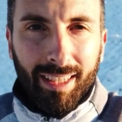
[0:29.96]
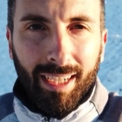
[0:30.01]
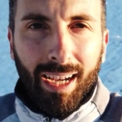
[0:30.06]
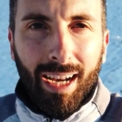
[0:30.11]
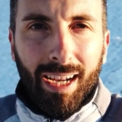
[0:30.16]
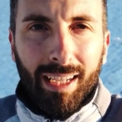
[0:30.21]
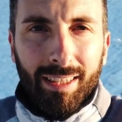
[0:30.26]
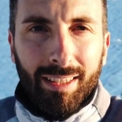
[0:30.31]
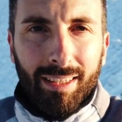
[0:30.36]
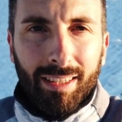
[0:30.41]
senza
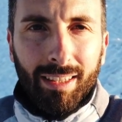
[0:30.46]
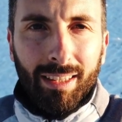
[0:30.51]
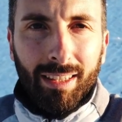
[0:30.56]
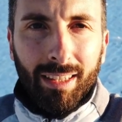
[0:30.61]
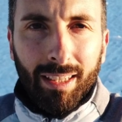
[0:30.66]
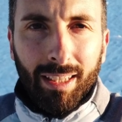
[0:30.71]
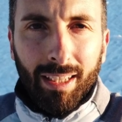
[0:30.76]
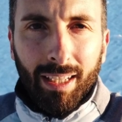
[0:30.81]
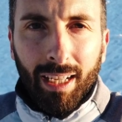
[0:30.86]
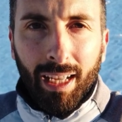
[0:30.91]
gas.
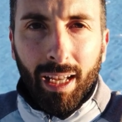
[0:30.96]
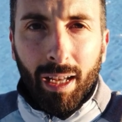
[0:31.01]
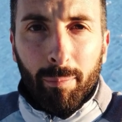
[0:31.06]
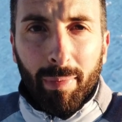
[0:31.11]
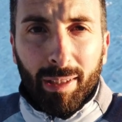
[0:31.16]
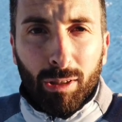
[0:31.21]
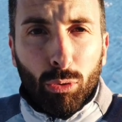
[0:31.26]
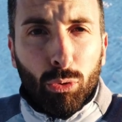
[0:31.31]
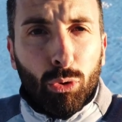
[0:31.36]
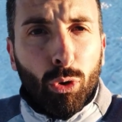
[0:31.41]

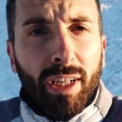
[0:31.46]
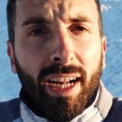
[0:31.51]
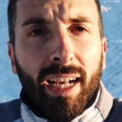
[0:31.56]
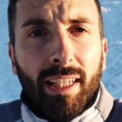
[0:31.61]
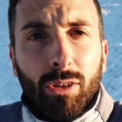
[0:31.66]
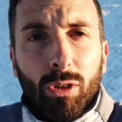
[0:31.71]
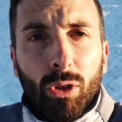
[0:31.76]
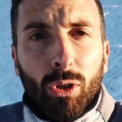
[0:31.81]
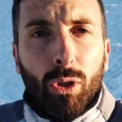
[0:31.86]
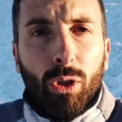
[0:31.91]
Beh, tutto è
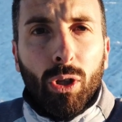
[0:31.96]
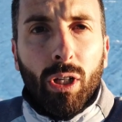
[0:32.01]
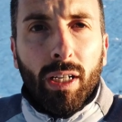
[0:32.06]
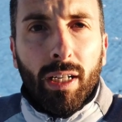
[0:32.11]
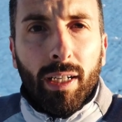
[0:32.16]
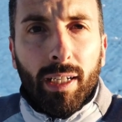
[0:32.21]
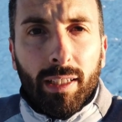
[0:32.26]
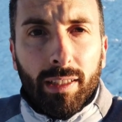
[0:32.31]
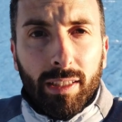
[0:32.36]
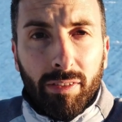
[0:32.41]
nato
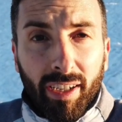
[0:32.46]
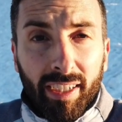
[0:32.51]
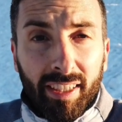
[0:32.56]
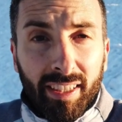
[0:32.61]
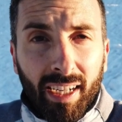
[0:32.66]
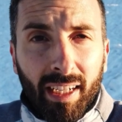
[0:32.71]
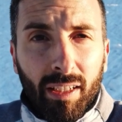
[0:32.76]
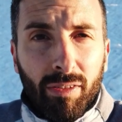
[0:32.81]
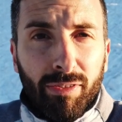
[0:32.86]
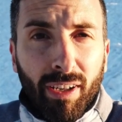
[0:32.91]

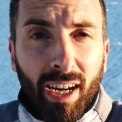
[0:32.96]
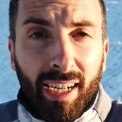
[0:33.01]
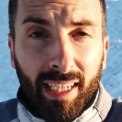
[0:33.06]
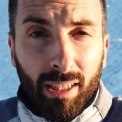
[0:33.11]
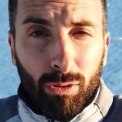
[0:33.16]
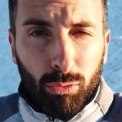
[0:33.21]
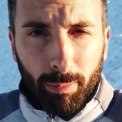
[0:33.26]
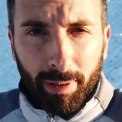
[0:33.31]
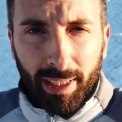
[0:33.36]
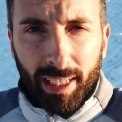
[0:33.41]
diversi anni fa,
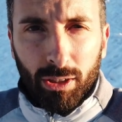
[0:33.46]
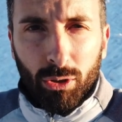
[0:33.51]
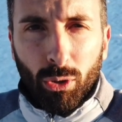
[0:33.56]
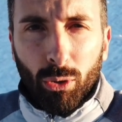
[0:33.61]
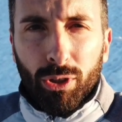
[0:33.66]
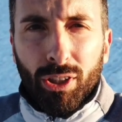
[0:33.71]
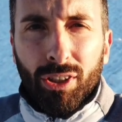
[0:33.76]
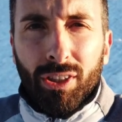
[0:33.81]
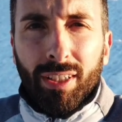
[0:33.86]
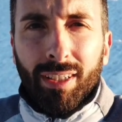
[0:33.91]
nel
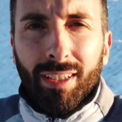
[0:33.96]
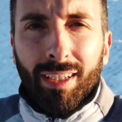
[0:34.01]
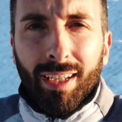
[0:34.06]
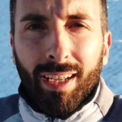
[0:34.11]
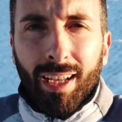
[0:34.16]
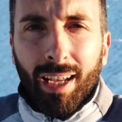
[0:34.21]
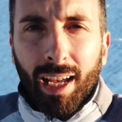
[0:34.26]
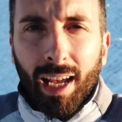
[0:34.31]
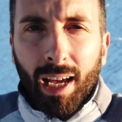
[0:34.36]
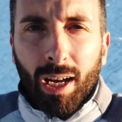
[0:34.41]
2012,
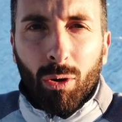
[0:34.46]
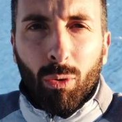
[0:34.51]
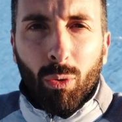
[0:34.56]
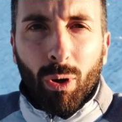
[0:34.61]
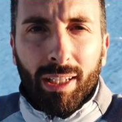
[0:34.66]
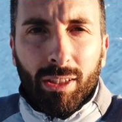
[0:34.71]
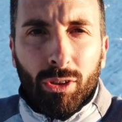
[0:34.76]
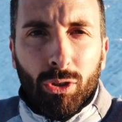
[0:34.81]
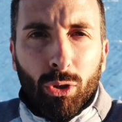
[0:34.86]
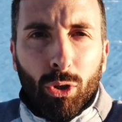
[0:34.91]

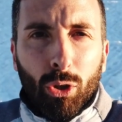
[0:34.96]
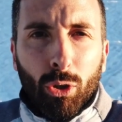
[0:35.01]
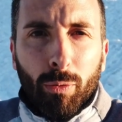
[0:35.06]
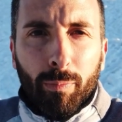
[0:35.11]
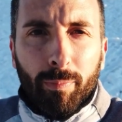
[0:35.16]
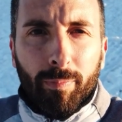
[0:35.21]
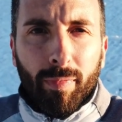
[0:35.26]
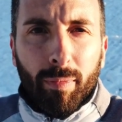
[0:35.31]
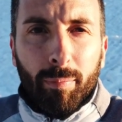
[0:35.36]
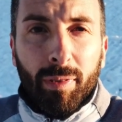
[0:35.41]

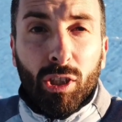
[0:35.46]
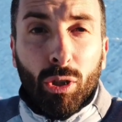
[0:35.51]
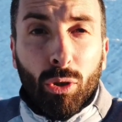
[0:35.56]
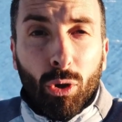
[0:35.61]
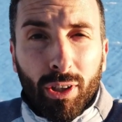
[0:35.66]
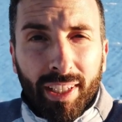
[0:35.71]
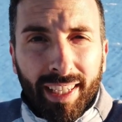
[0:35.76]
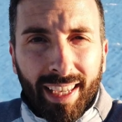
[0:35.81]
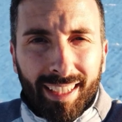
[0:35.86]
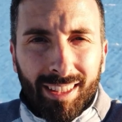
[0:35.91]
quando mi
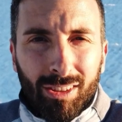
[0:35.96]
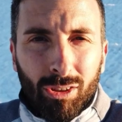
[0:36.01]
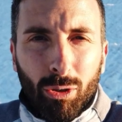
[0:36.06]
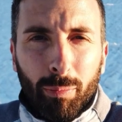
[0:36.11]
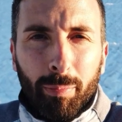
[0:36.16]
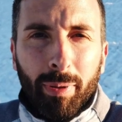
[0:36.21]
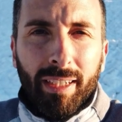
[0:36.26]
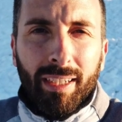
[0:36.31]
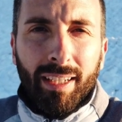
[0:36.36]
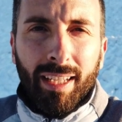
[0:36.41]
sono
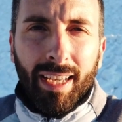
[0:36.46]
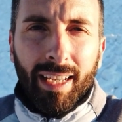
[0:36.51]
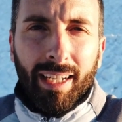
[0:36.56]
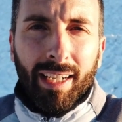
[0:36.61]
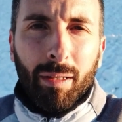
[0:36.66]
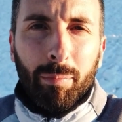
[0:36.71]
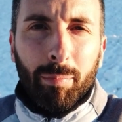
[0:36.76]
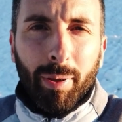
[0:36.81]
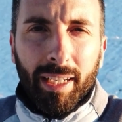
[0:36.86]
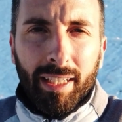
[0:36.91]
chiesto perché
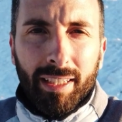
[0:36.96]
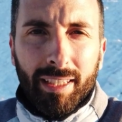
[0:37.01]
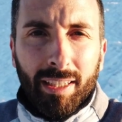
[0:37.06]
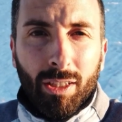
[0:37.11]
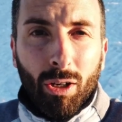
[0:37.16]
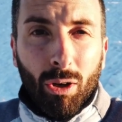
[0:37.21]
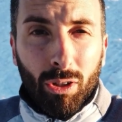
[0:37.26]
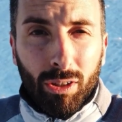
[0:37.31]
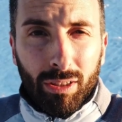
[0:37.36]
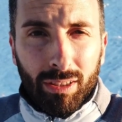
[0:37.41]
nei
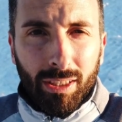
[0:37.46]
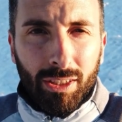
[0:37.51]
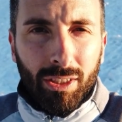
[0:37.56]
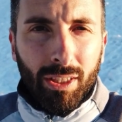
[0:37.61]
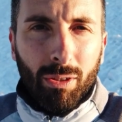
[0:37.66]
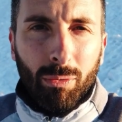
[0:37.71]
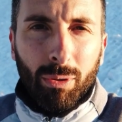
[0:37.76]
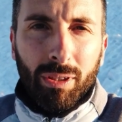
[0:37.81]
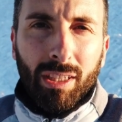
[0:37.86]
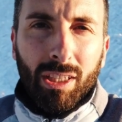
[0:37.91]
paesi
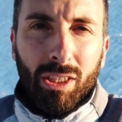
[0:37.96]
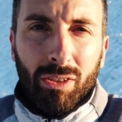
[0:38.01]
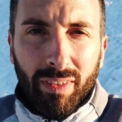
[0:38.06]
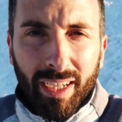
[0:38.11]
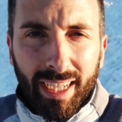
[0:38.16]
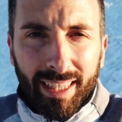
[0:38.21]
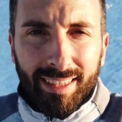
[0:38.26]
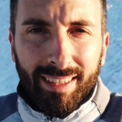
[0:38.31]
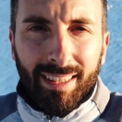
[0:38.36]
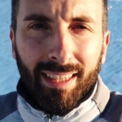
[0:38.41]
nordici, quindi in
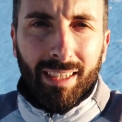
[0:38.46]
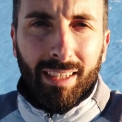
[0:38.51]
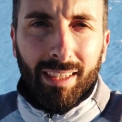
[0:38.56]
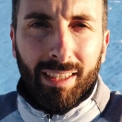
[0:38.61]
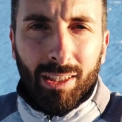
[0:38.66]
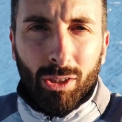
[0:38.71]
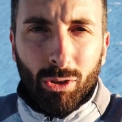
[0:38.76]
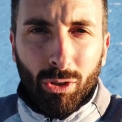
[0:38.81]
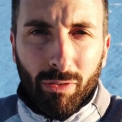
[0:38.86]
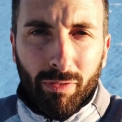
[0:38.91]
Svezia,
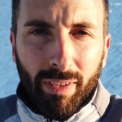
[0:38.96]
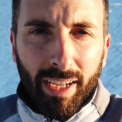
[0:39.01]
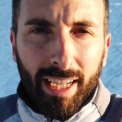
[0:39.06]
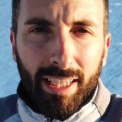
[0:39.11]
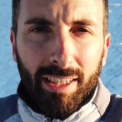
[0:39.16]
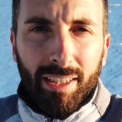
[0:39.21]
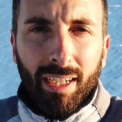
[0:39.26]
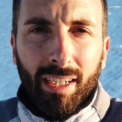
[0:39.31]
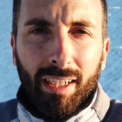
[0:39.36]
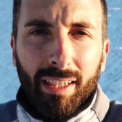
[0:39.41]

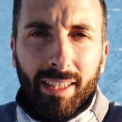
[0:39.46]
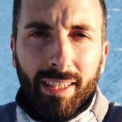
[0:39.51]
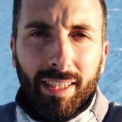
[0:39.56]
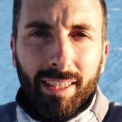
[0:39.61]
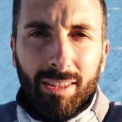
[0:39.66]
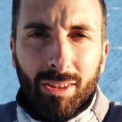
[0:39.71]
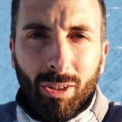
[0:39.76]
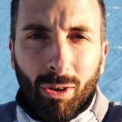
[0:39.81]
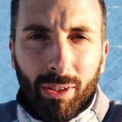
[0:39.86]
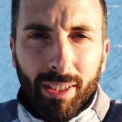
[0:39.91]
Norvegia, in
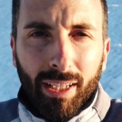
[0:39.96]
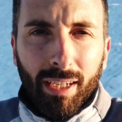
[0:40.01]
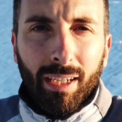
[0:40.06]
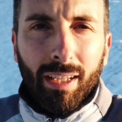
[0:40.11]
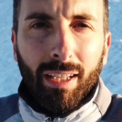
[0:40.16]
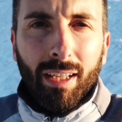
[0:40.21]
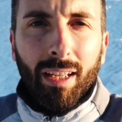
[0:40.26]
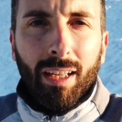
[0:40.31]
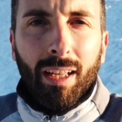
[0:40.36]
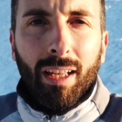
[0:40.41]
Estonia,
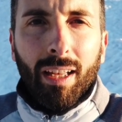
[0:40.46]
